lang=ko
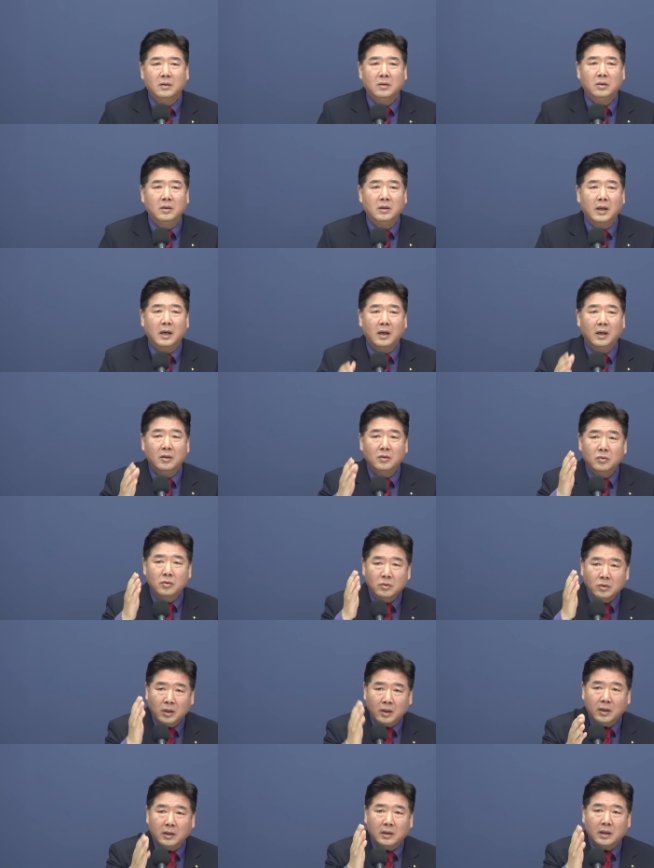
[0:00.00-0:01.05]
그러나
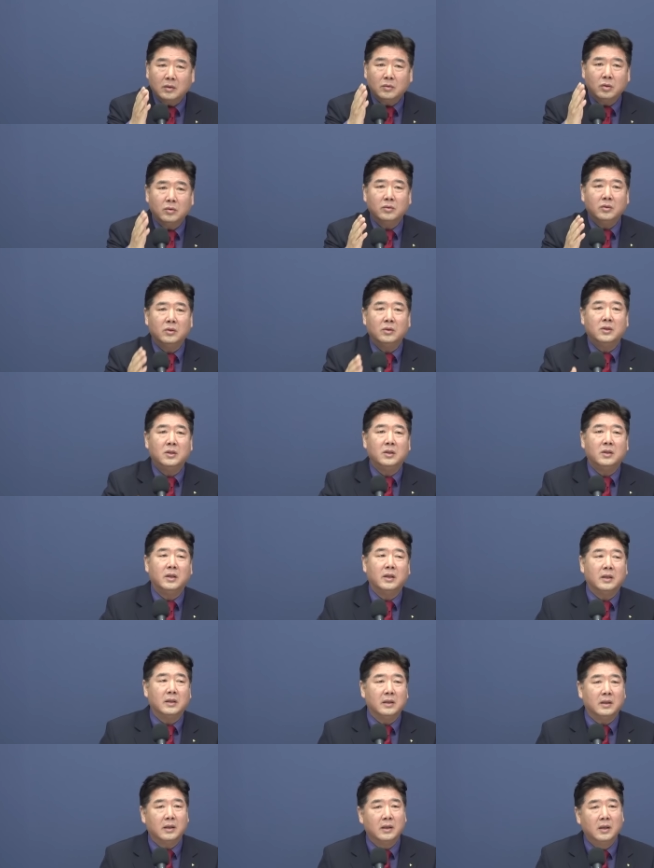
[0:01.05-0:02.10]
윤석열 대통령을
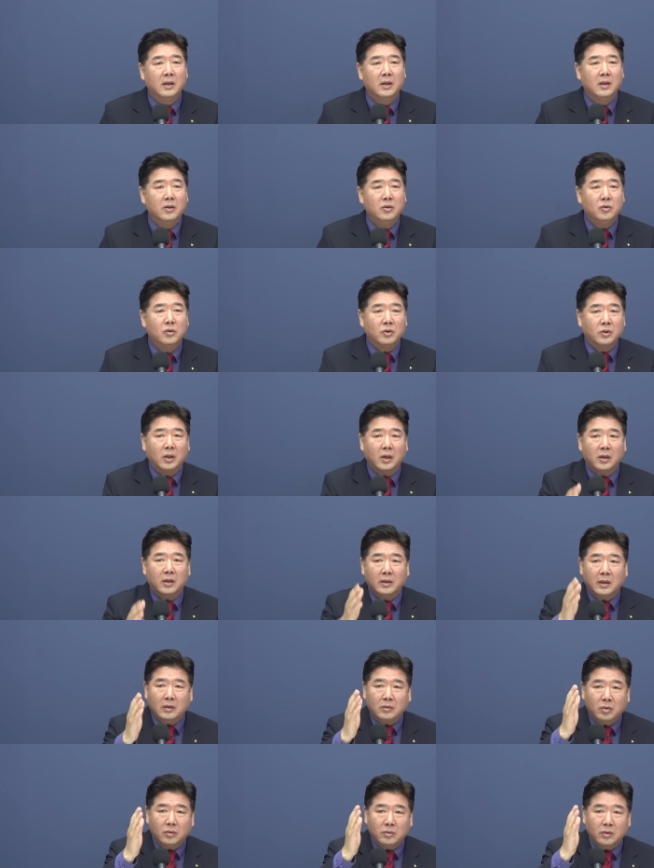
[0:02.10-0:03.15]
지켜야 돼. 윤석열
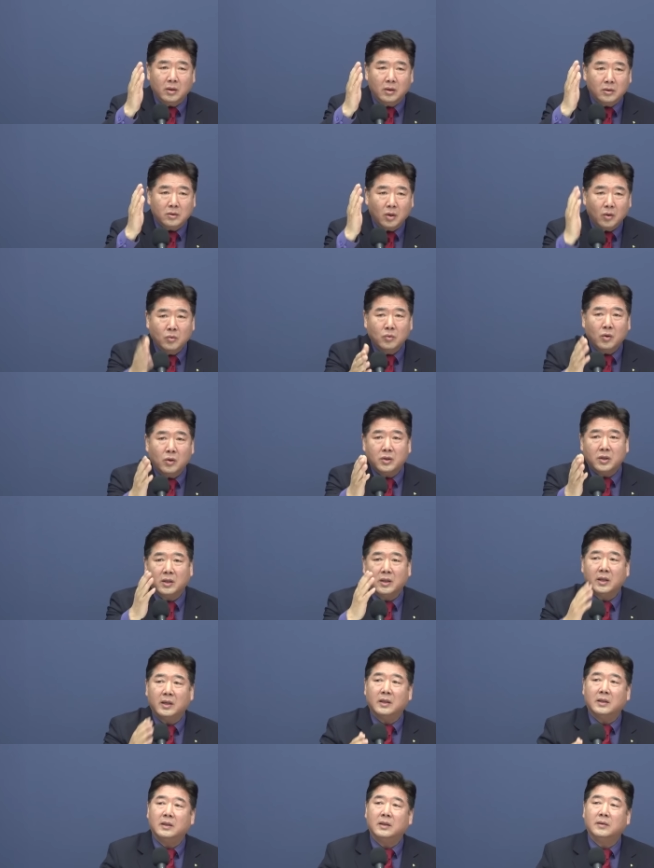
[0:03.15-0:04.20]
대통령을
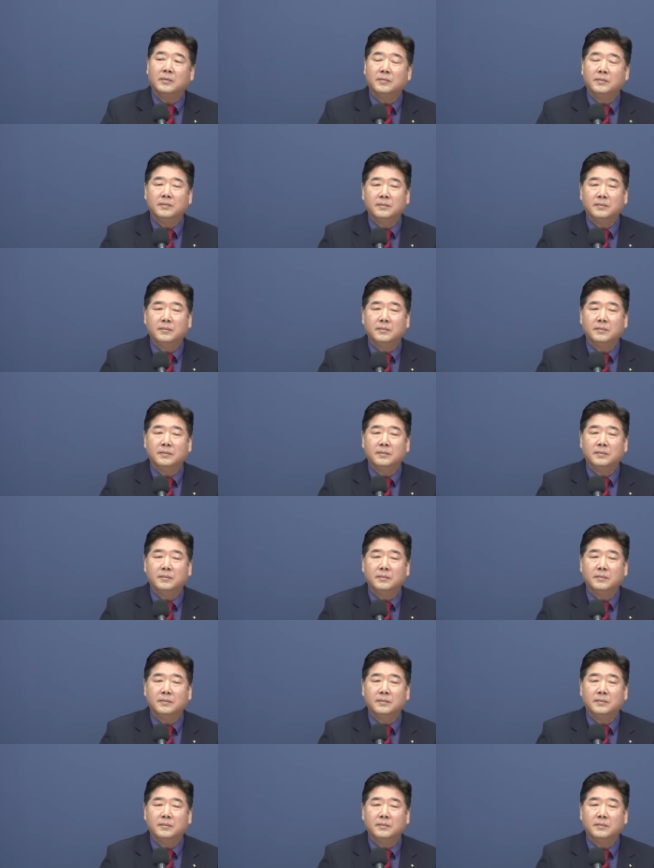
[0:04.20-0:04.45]
성공시켜야 돼.